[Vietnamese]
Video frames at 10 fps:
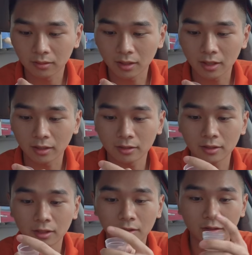Đây,
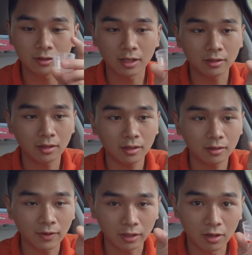trên này nó có sẵn
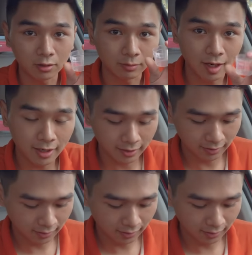vạch đo chúng ta đây.